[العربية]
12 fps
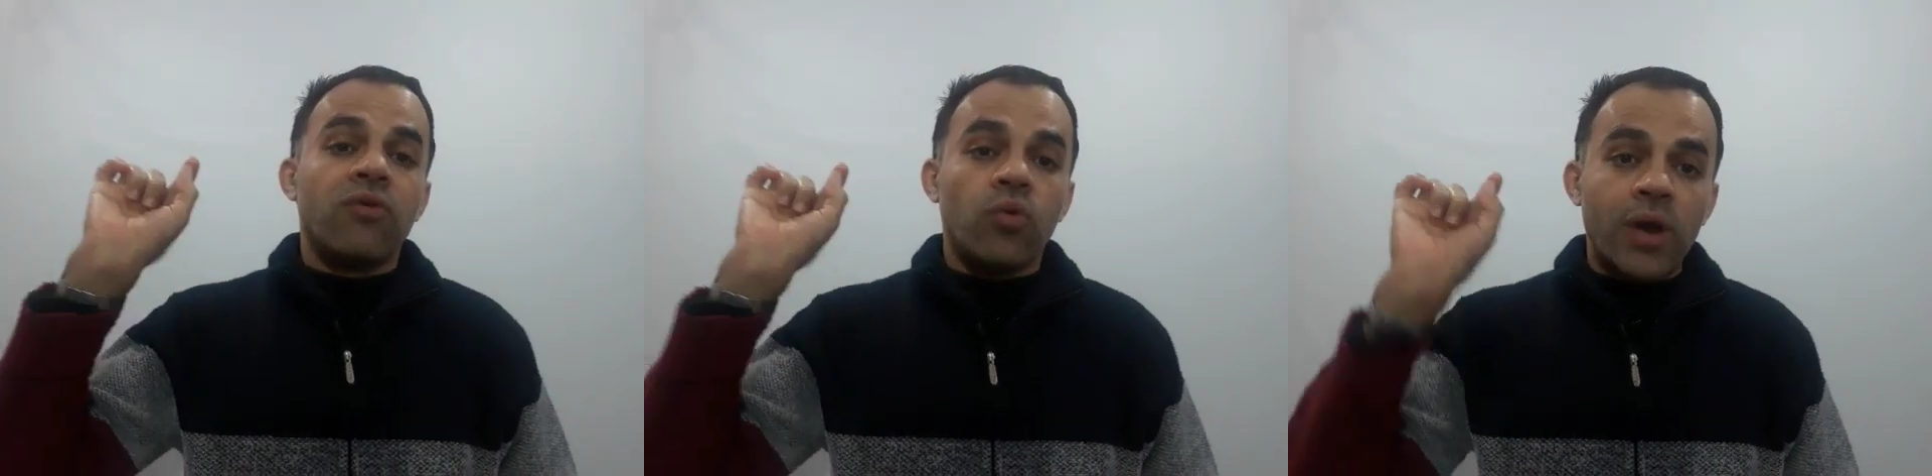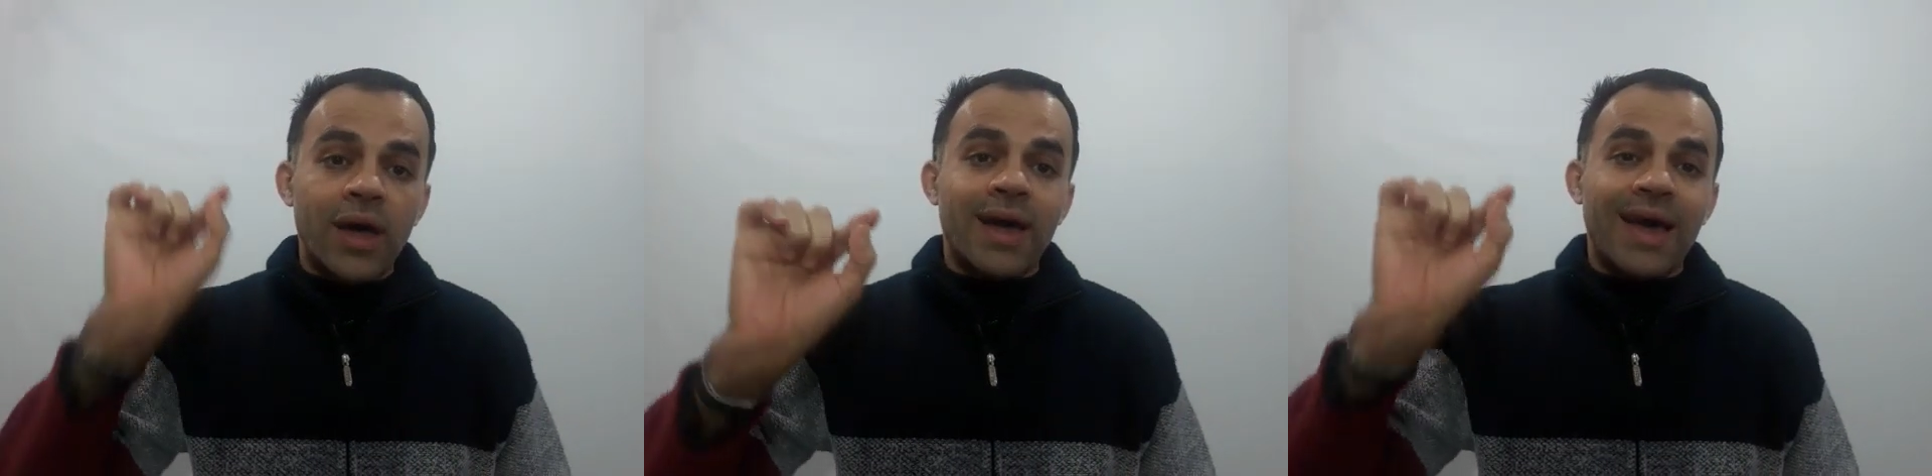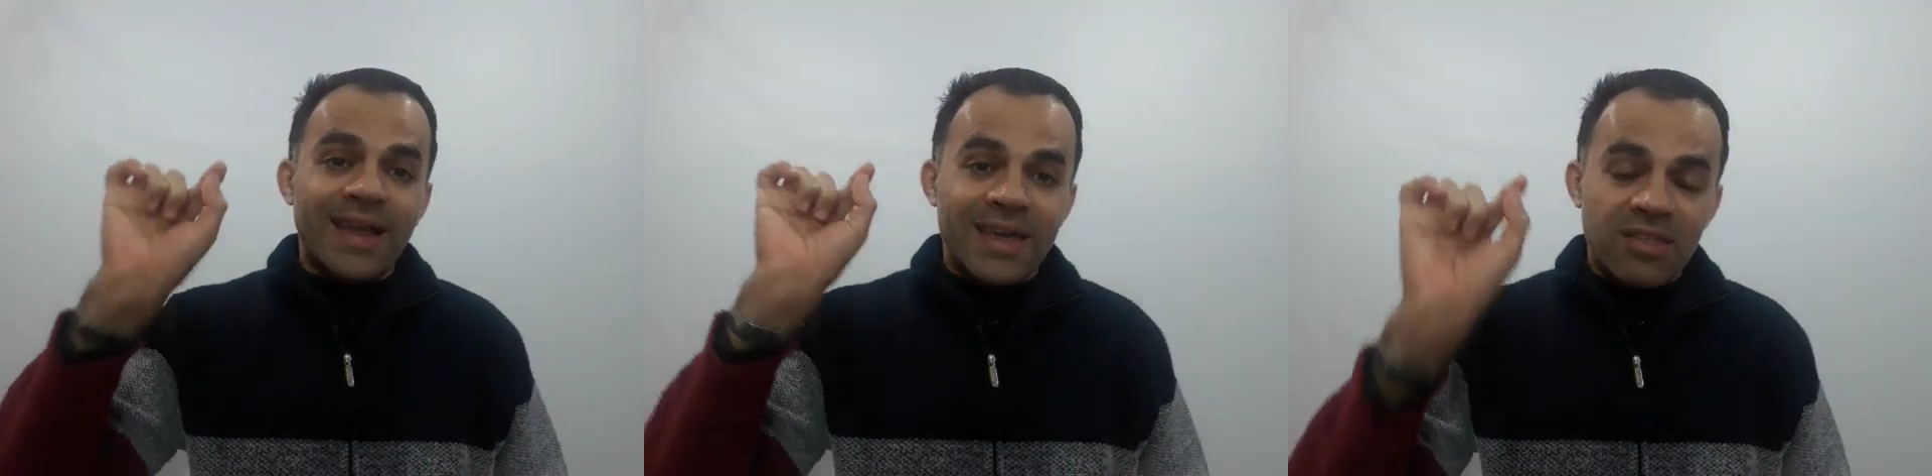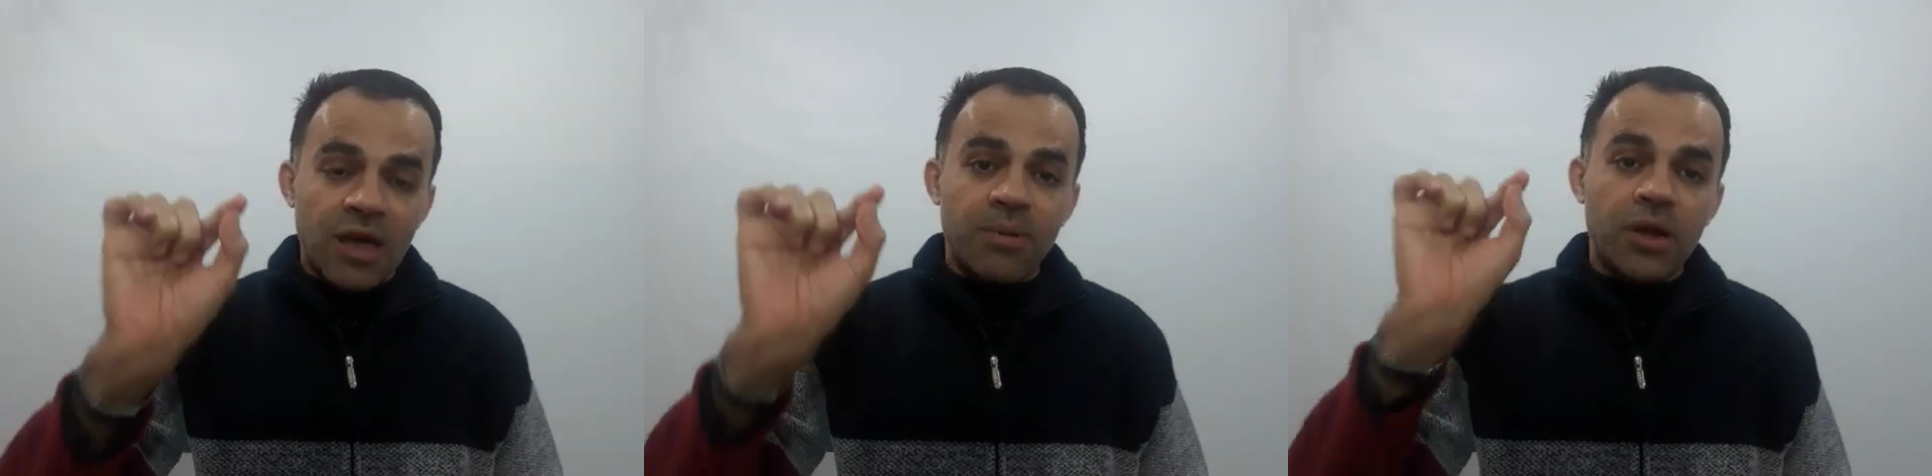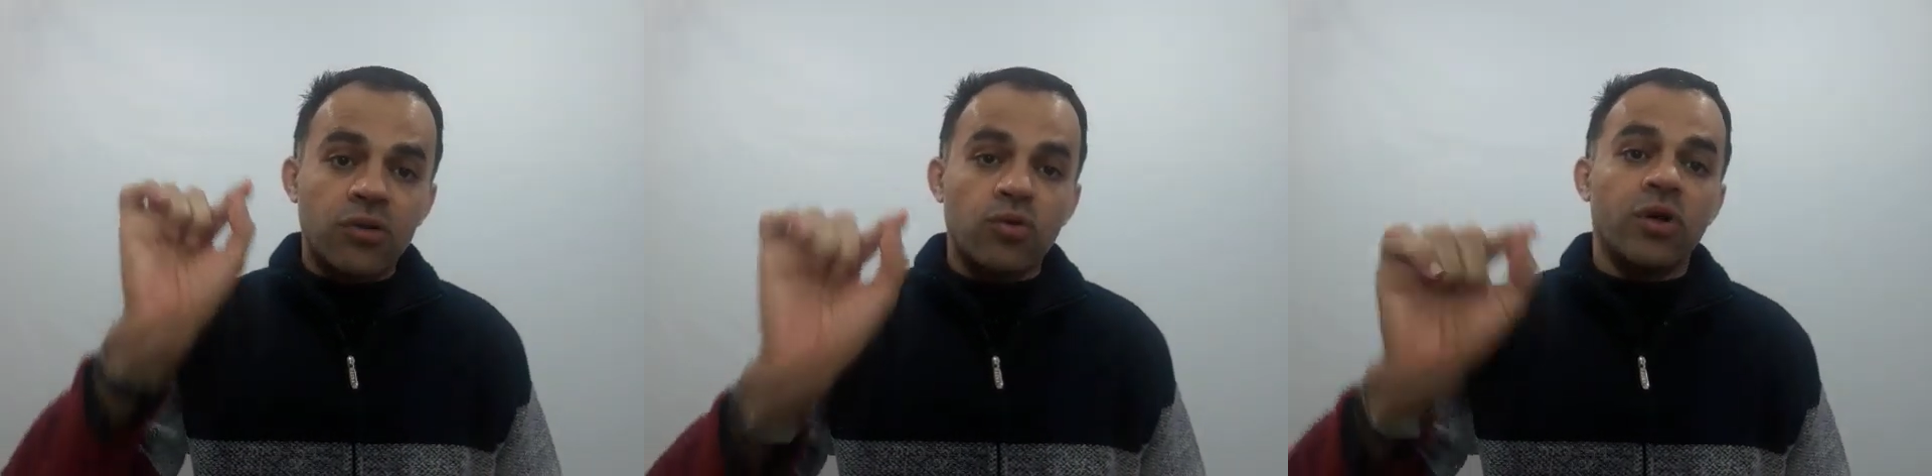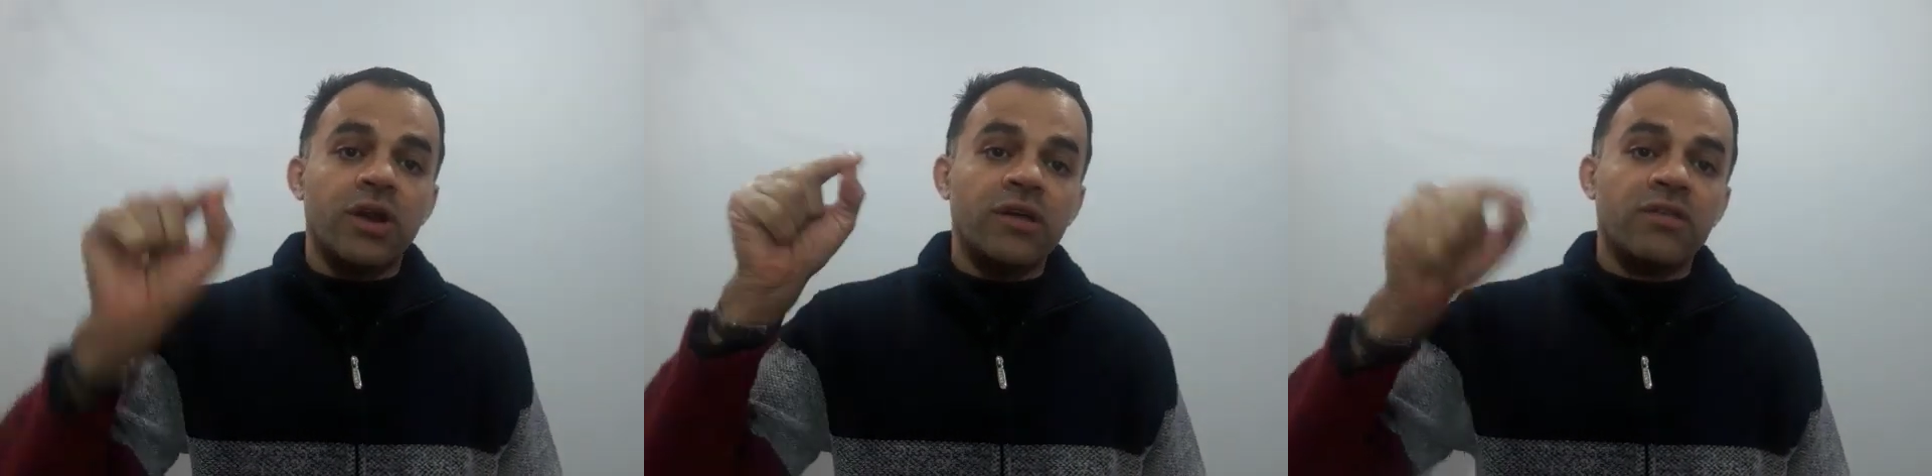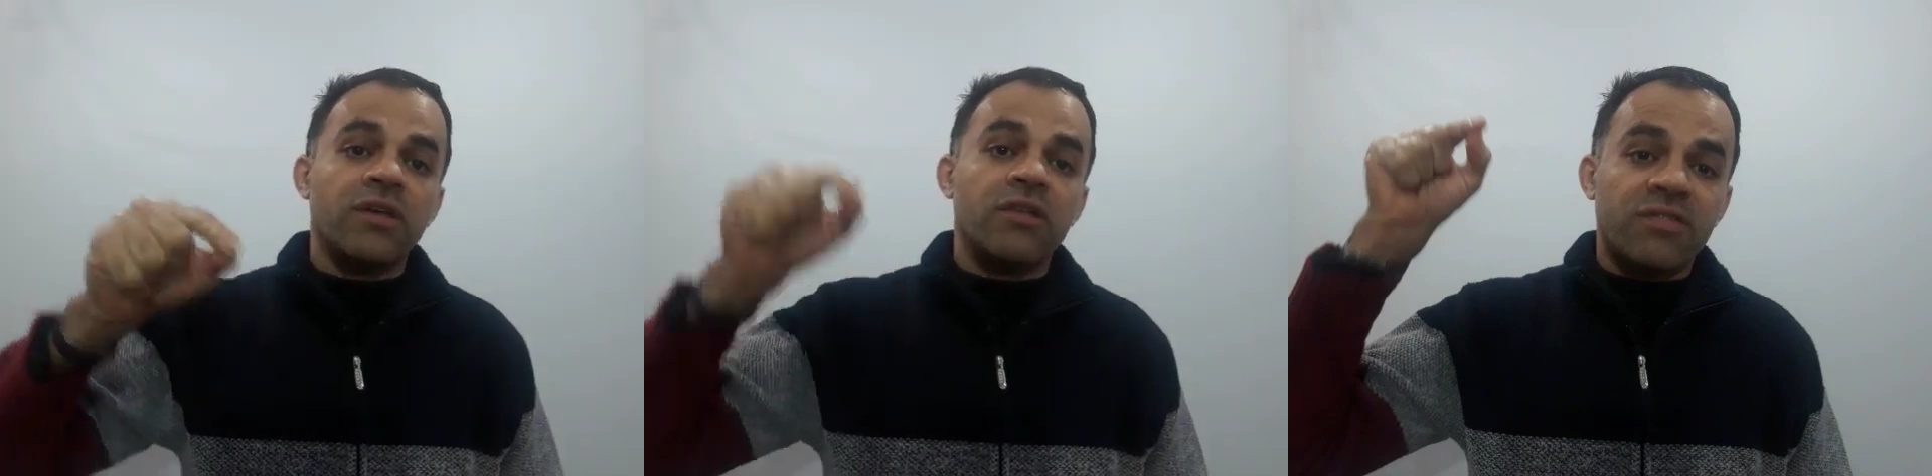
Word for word: هناك الكتاب الإلكتروني التي